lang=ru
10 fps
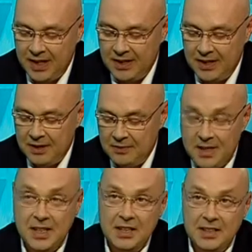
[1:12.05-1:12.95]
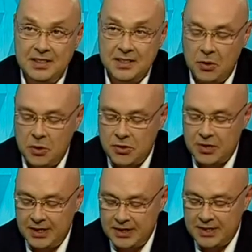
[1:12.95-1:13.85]
а, вы их
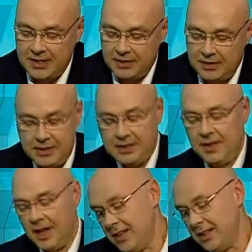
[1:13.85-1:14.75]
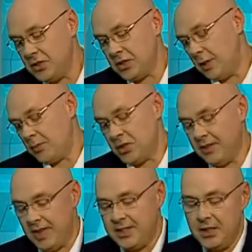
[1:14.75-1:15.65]
закончите, это стихотворение или там
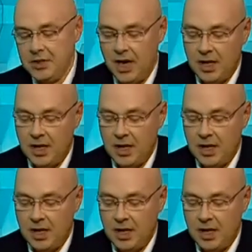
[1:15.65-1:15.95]
четверостишие,